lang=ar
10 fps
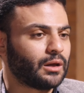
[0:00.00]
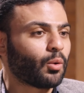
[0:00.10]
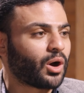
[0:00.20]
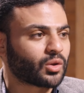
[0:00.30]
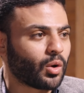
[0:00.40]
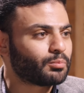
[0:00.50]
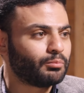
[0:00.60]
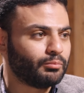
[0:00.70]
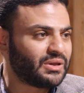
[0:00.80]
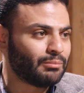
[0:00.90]
او خطوات
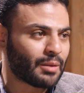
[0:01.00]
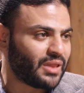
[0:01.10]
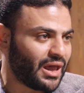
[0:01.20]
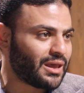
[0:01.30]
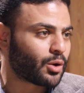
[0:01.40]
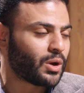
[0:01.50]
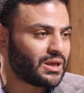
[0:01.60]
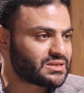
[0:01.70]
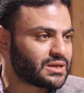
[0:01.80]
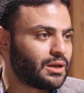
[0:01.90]
مبدئيه
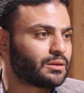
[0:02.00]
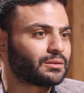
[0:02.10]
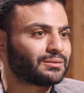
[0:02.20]
كويسه